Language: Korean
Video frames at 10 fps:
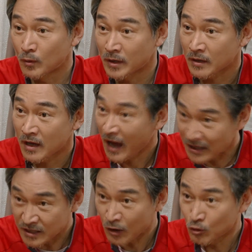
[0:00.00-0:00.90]
보면
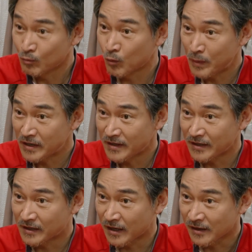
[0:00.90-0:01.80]
안 사고는 못
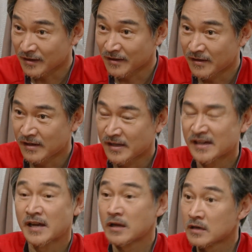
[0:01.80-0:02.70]
베긴다니까.
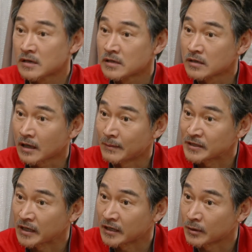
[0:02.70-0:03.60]
가만
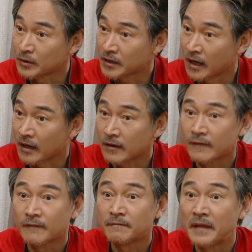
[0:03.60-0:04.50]
생각해 보니까
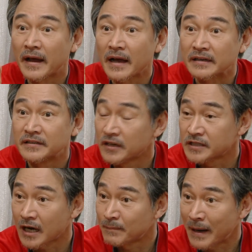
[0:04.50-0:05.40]
내가 그
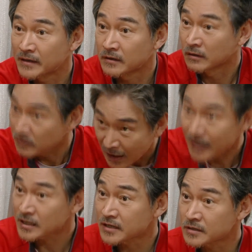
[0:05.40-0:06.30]
여자가 파는 거
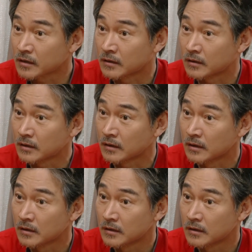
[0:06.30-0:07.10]
다 샀어.